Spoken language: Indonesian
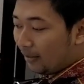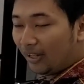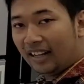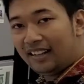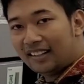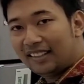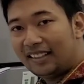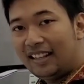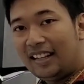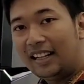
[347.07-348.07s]
gimana
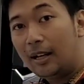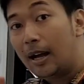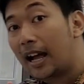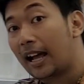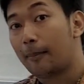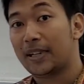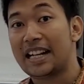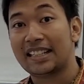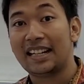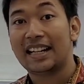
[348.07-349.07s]

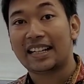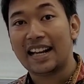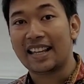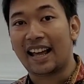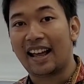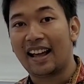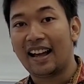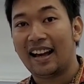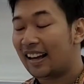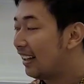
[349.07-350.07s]
penasaran harganya
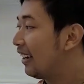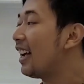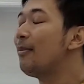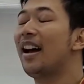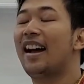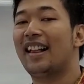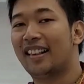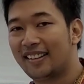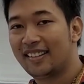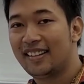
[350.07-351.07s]
nggak
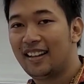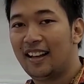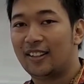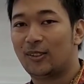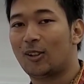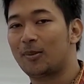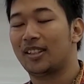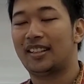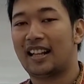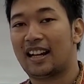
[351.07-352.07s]
mahal cukup
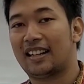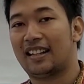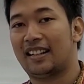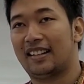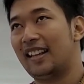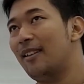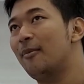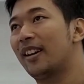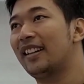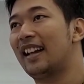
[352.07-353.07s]
sediakan
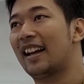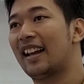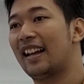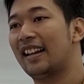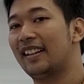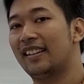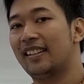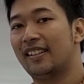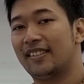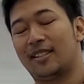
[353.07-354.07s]
ya mungkin angka
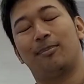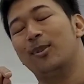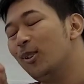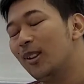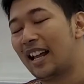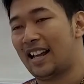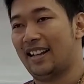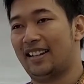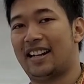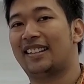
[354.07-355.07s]
10 lah
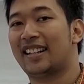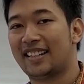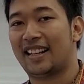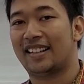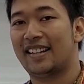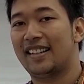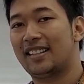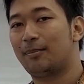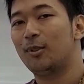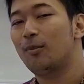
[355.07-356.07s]
runrennya
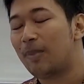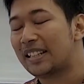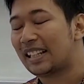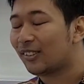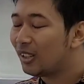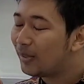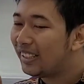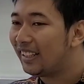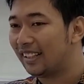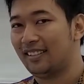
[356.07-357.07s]
10 pas atau
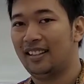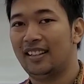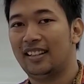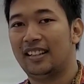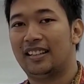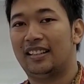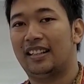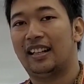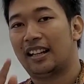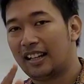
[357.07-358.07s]
lebih dikit
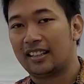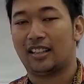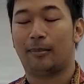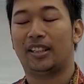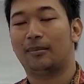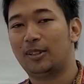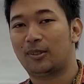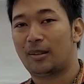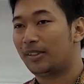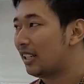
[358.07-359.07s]

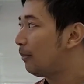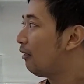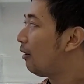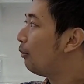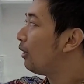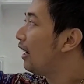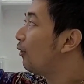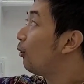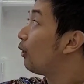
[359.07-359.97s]
teman-teman udah bisa bawa pulang